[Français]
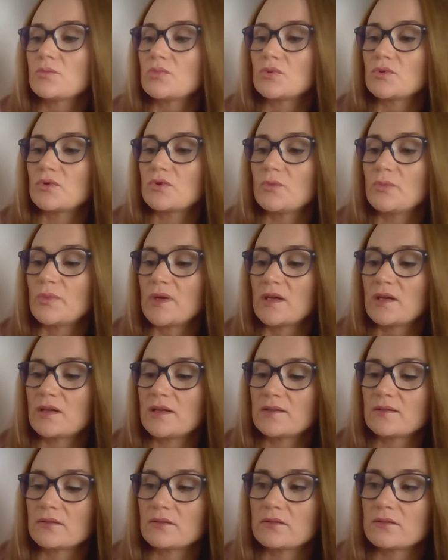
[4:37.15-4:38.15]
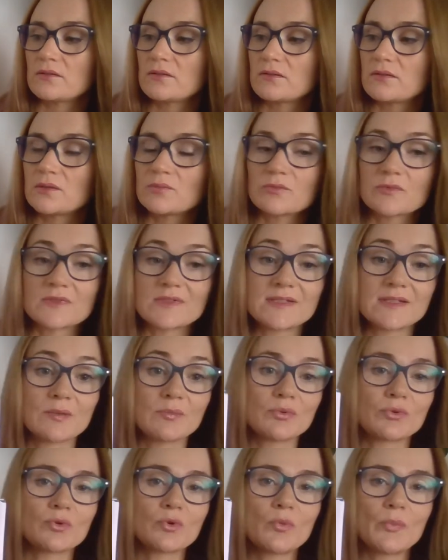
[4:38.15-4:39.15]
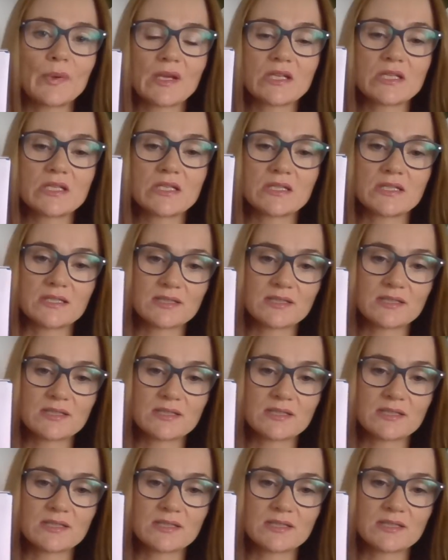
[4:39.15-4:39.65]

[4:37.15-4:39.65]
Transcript: pour ne pas être, euh, comme on dit, un peu trop perché.